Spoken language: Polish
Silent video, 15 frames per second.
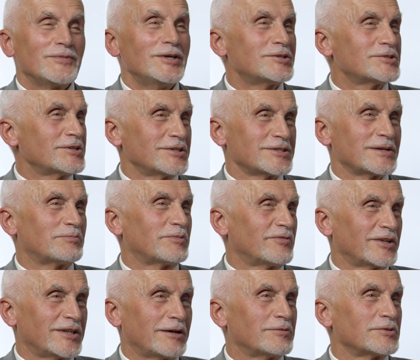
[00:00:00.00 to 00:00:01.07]
Nic nie
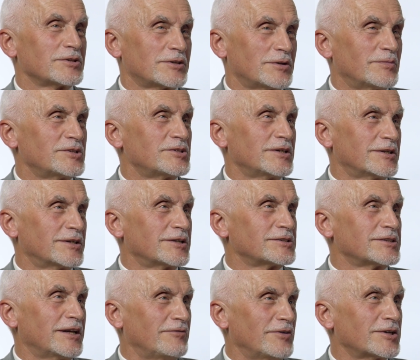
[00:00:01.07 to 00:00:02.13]
zapowiadało, że to będzie jeden
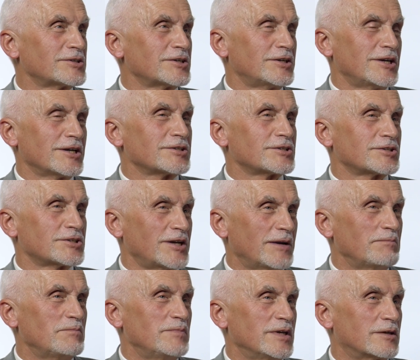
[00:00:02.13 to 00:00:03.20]
z największych
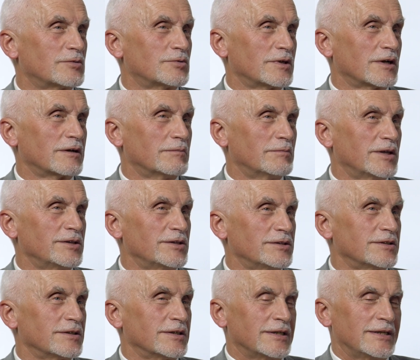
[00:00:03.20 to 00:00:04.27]
jastrzębi, którego
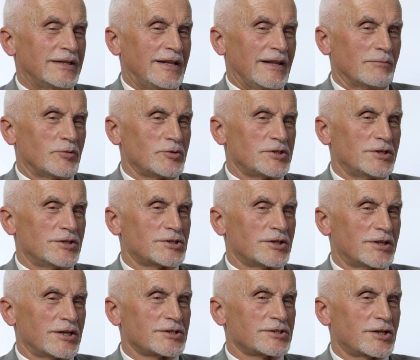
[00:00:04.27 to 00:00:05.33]
będzie później
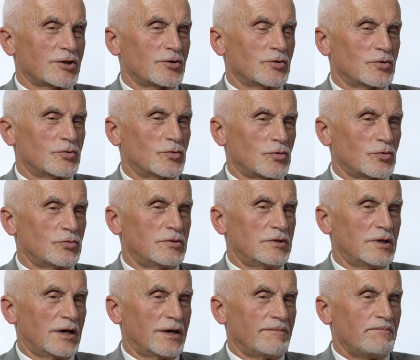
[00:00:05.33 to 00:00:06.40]
13
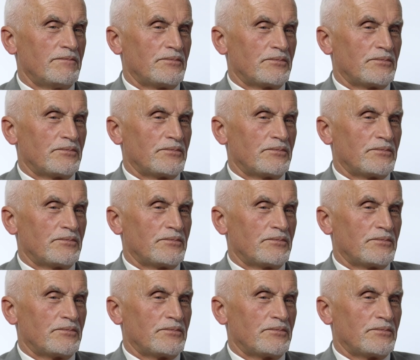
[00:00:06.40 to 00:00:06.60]
grudnia